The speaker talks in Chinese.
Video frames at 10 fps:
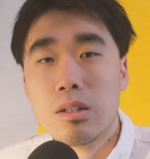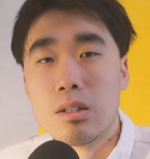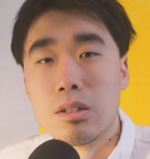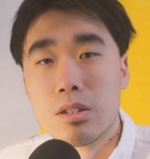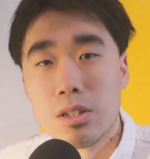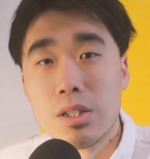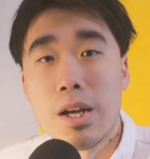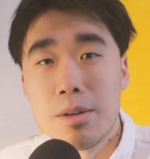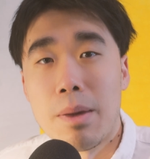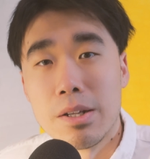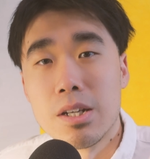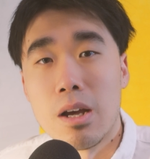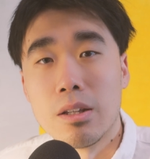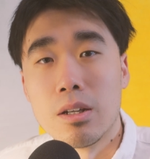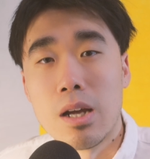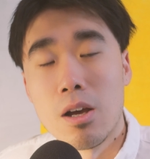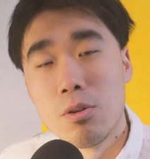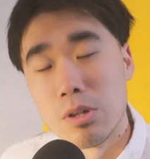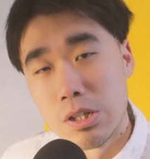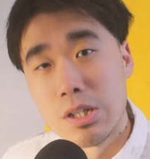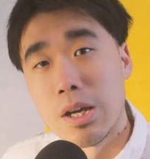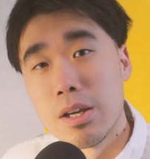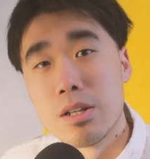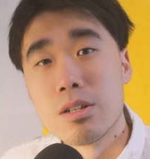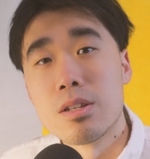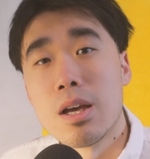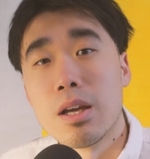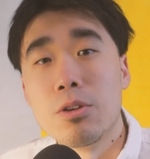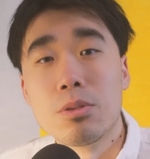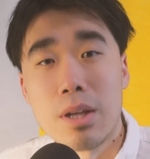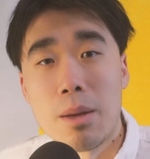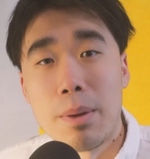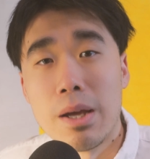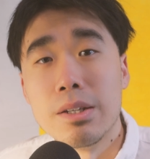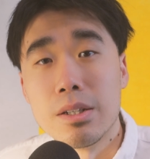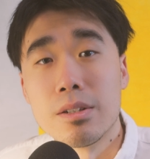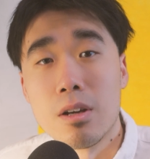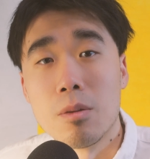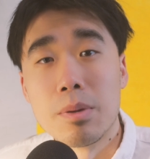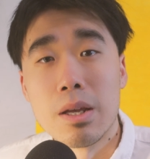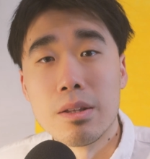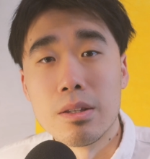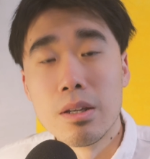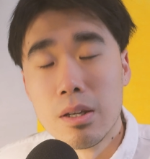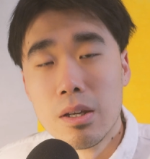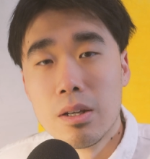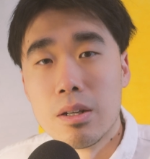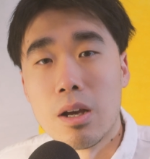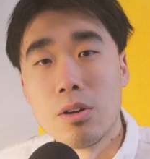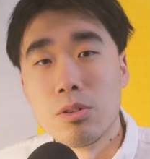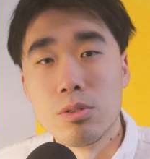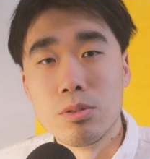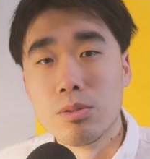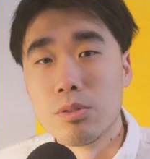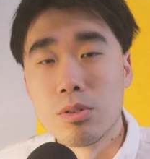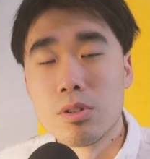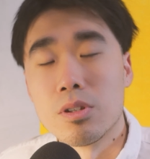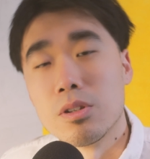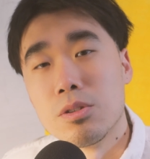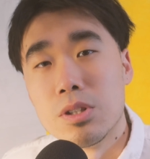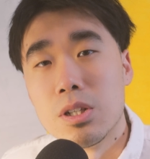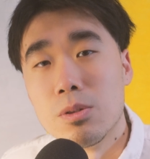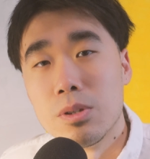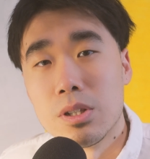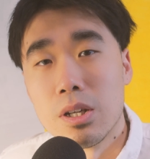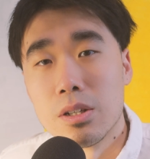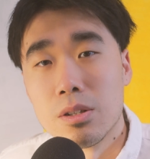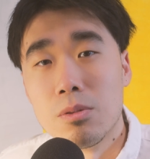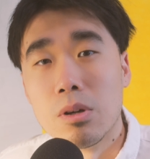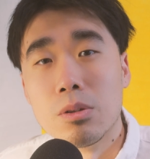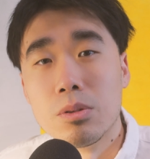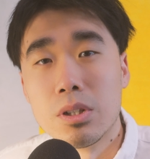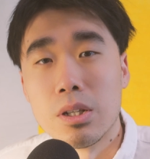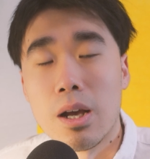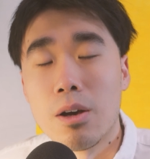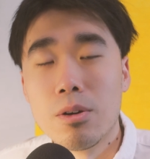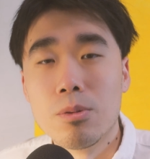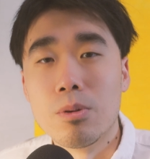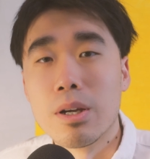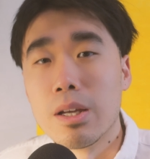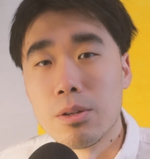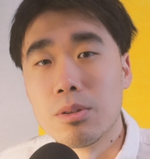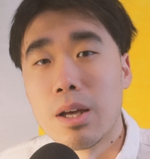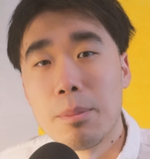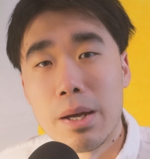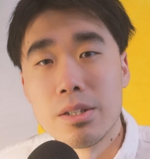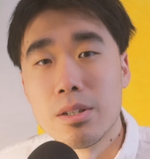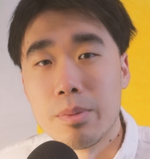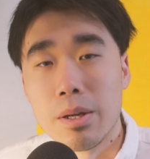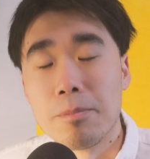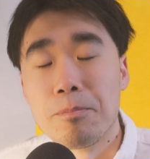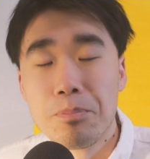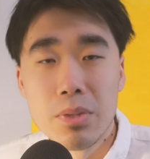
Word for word: 嗯，时间还是蛮长的。然后我之前一直在用它拍一些照片，然后就是去记录一些生活的东西，然后我也用它拍视频。